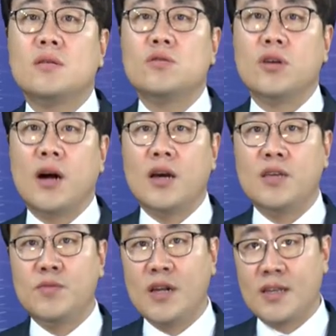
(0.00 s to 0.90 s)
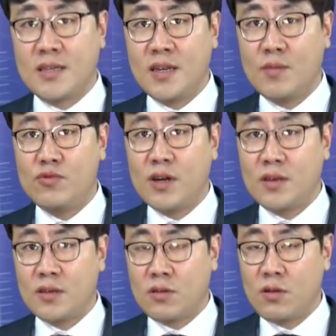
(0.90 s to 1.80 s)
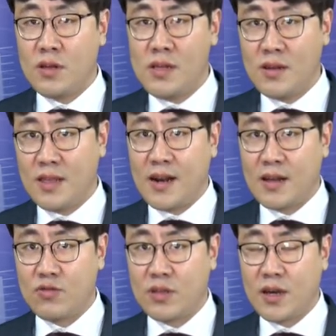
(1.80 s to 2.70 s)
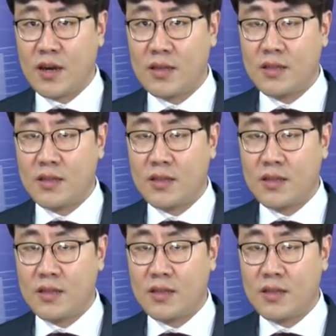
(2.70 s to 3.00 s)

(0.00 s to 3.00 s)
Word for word: 저희가 입찰 자체가 불가능해져서 1년에 날아갈 수 있다.